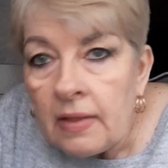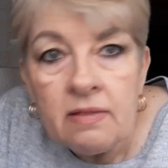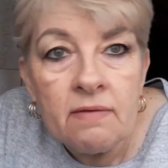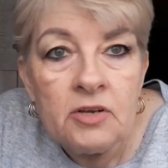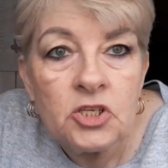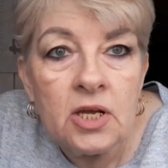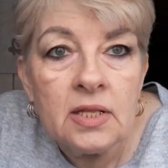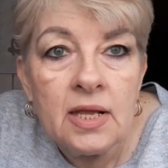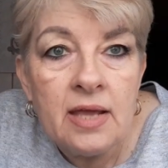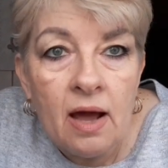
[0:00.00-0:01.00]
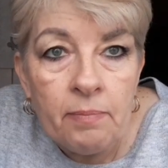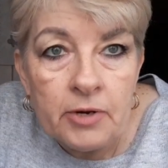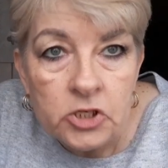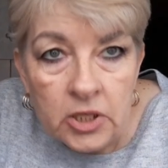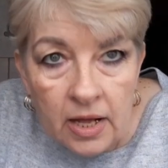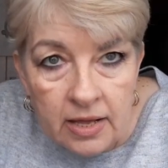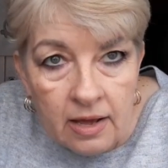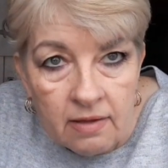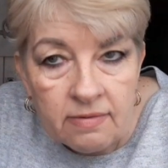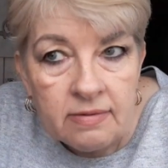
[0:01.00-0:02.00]
Девочки, это я. Пришла
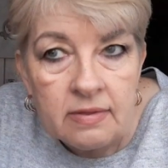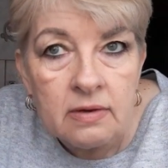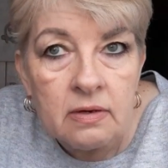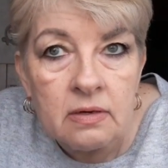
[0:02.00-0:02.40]
я с э,